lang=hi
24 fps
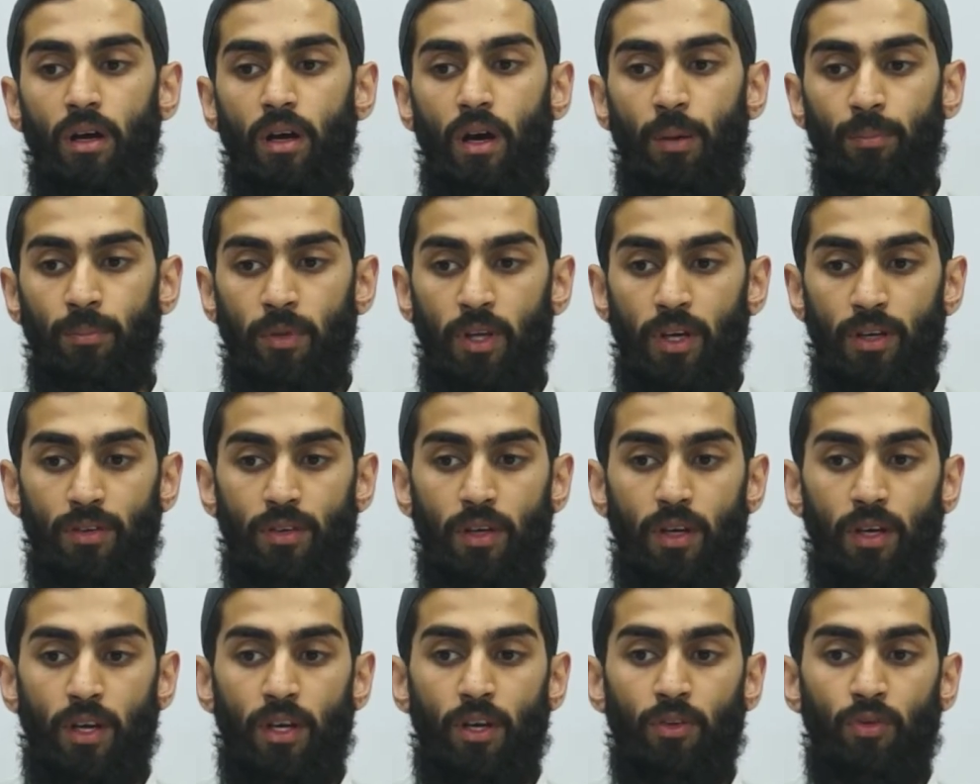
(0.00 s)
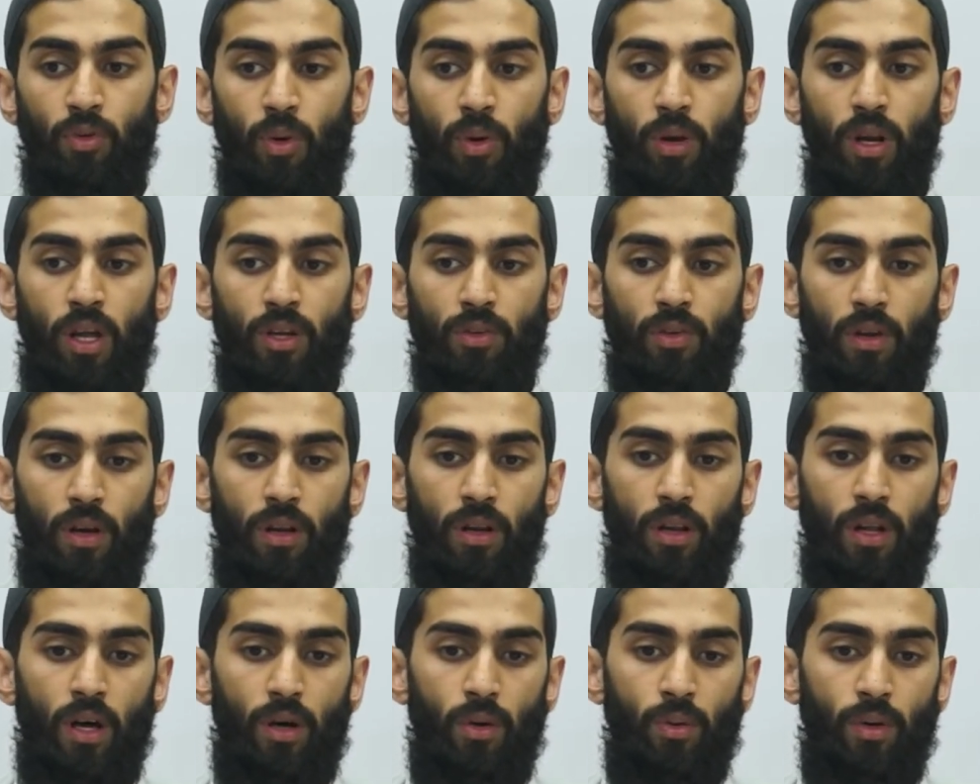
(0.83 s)
हम देखते हैं कि रसूलुल्लाह
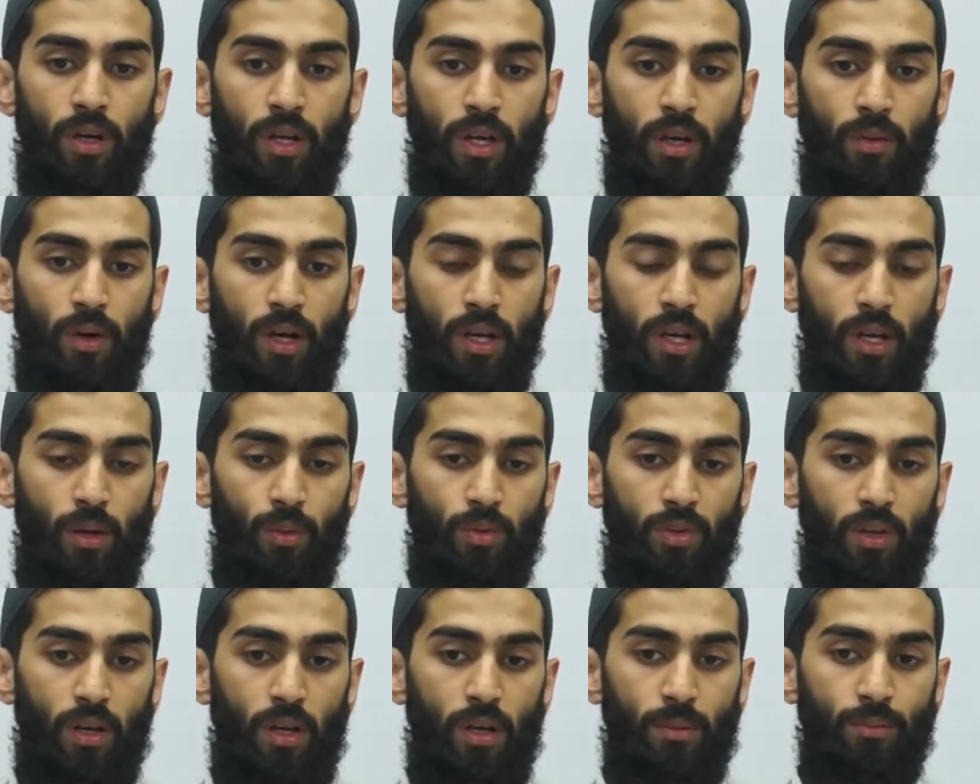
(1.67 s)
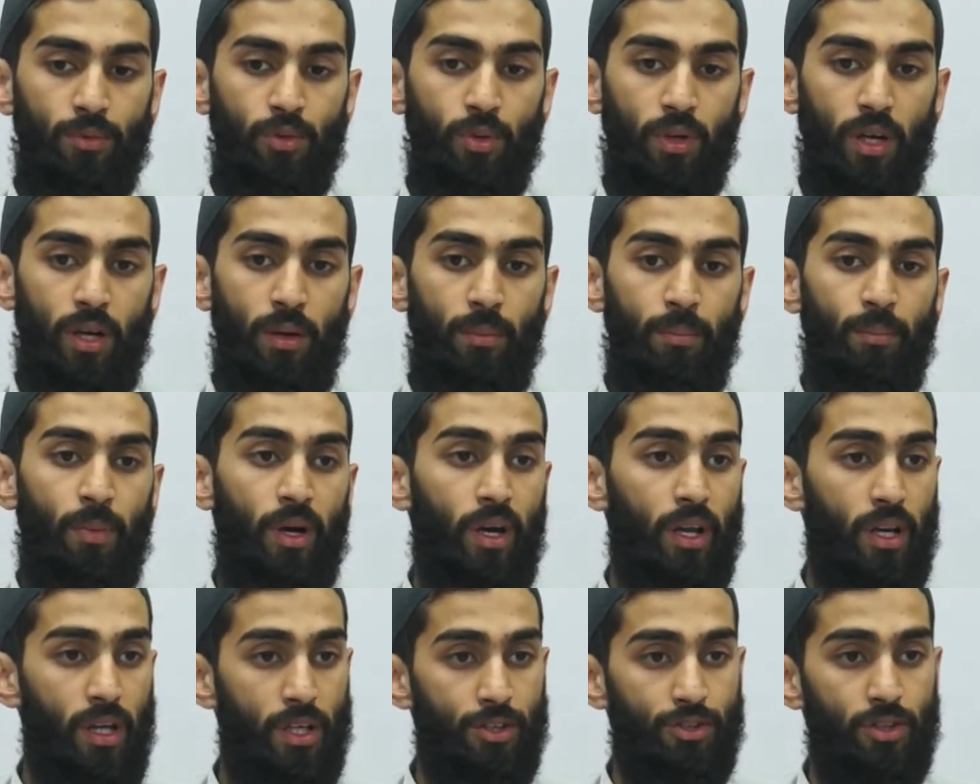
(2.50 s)
सल्लल्लाहु अलैहि वसल्लम जो हैं
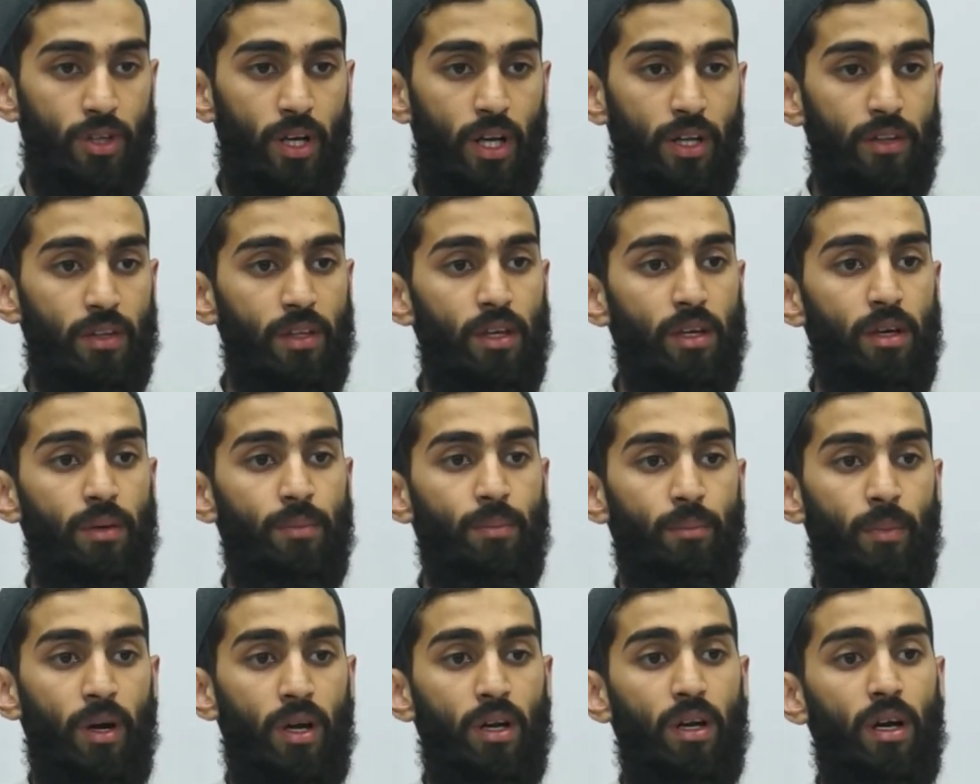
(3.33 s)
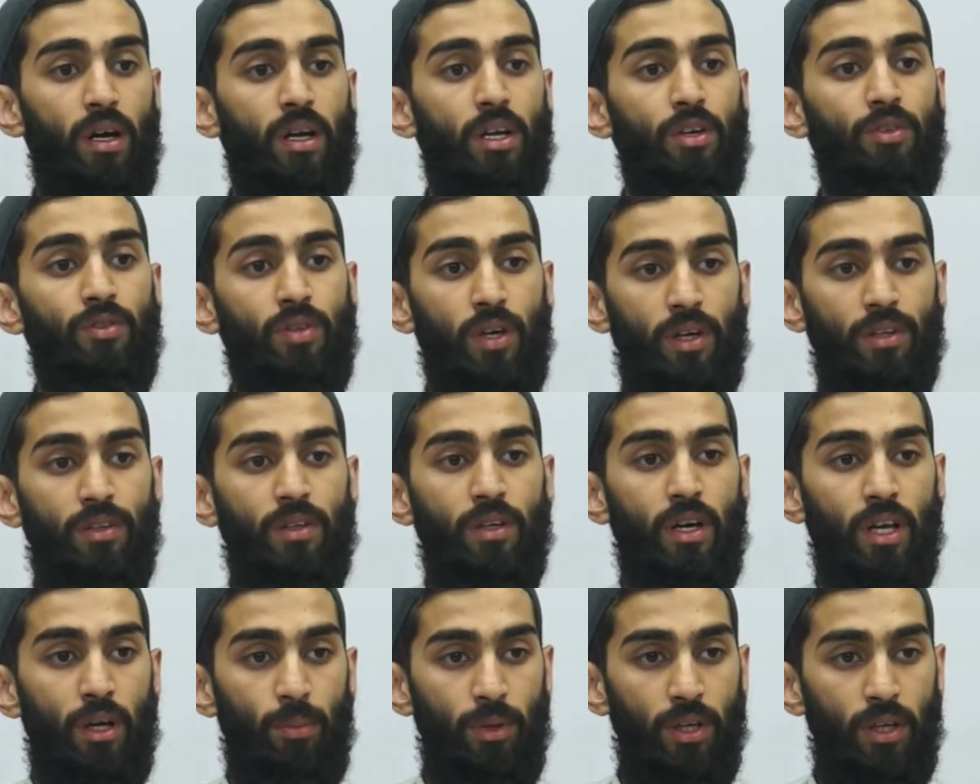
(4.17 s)
बकरियां चराते हैं मक्का की सख्त
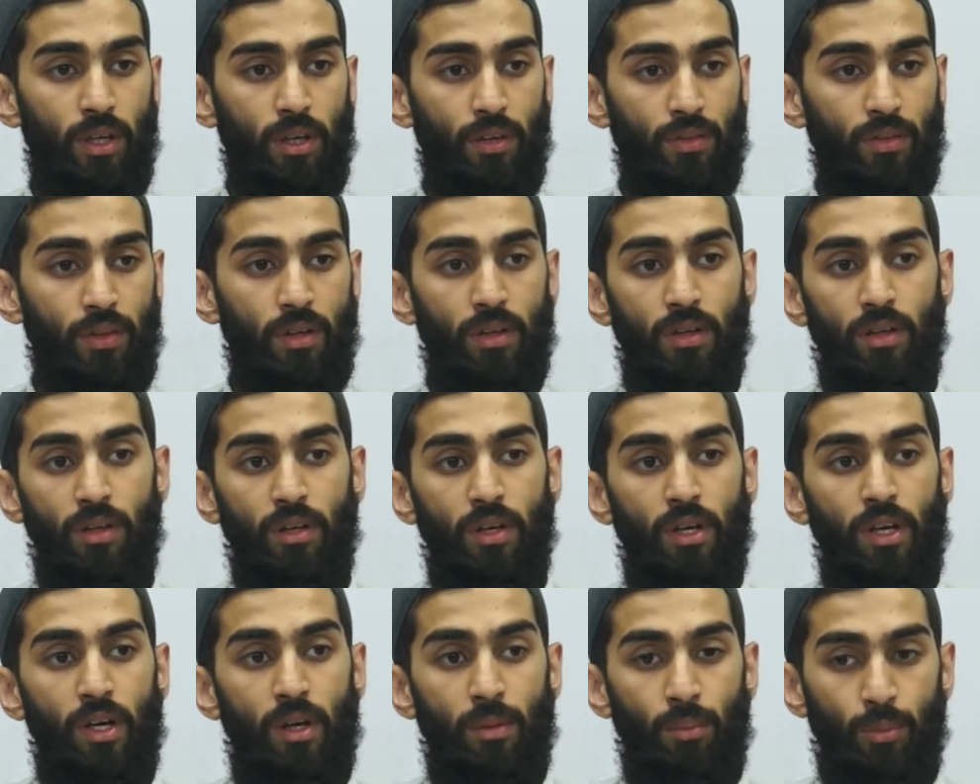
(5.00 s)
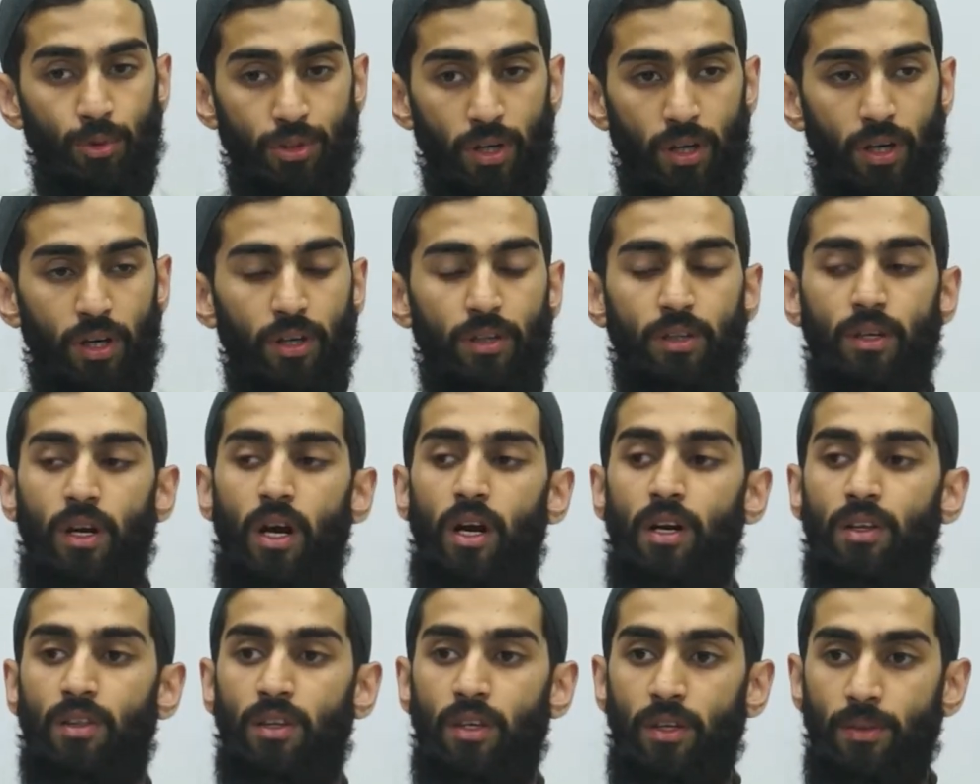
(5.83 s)
गर्मी के अंदर मुशक्क़त
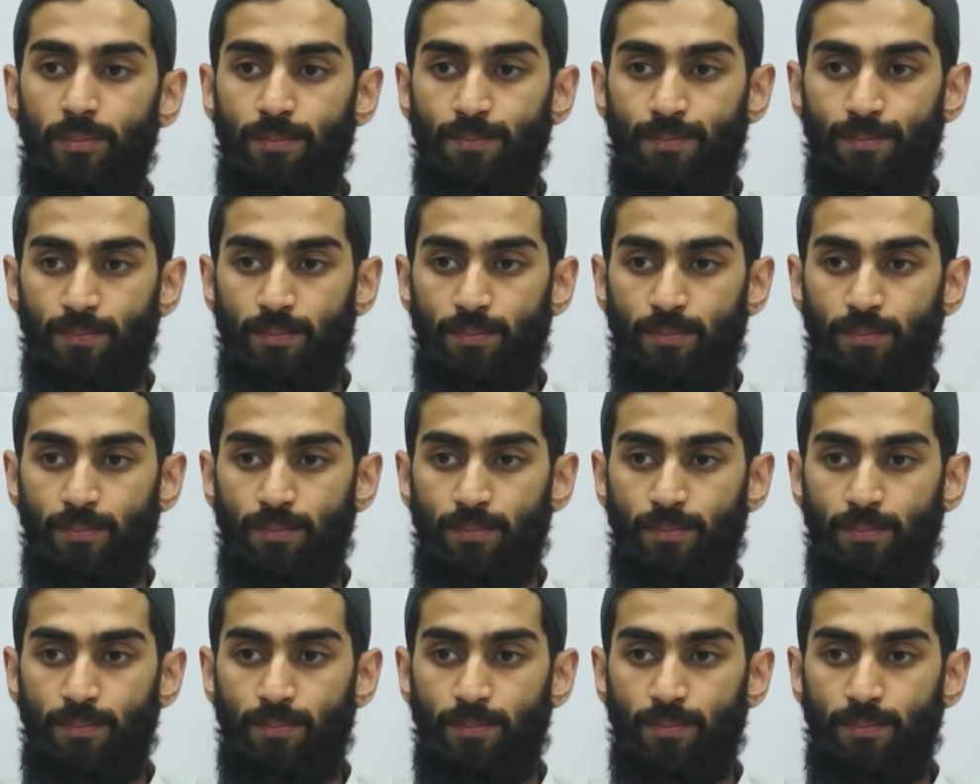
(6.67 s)
काटते हैं